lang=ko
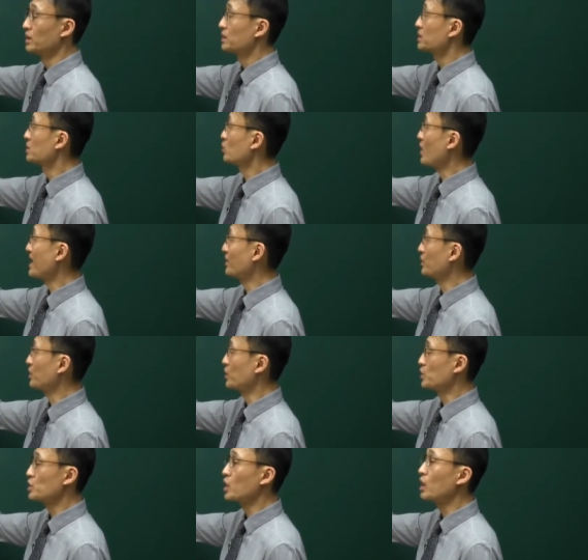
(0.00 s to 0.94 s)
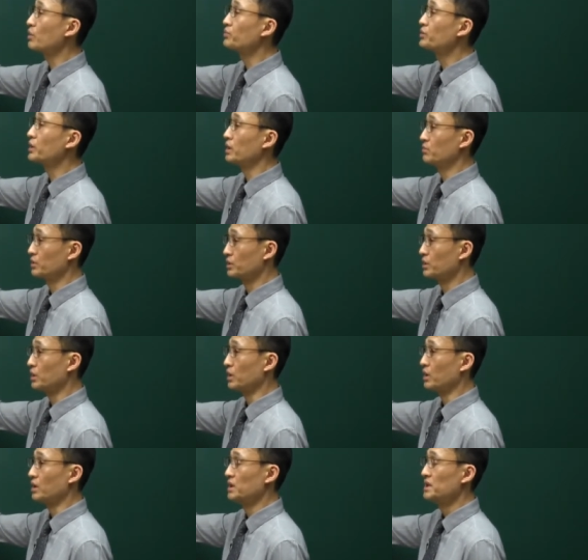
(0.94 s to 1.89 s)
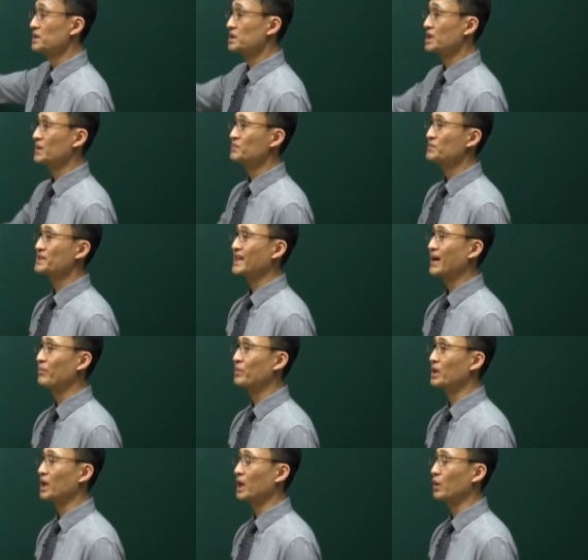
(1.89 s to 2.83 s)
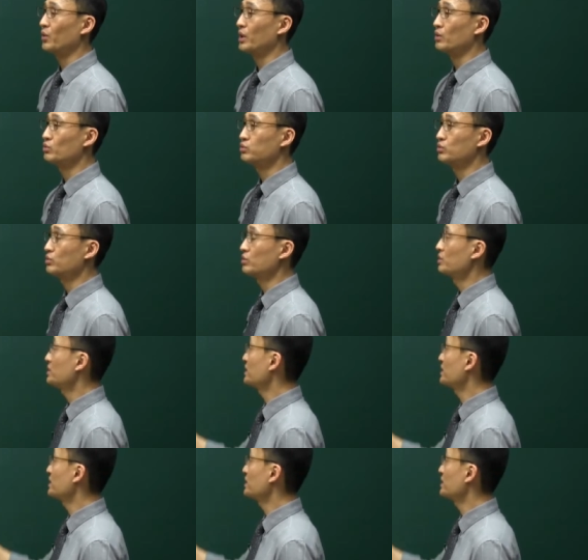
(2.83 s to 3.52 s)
그 과태료 처분일부터 13개월 후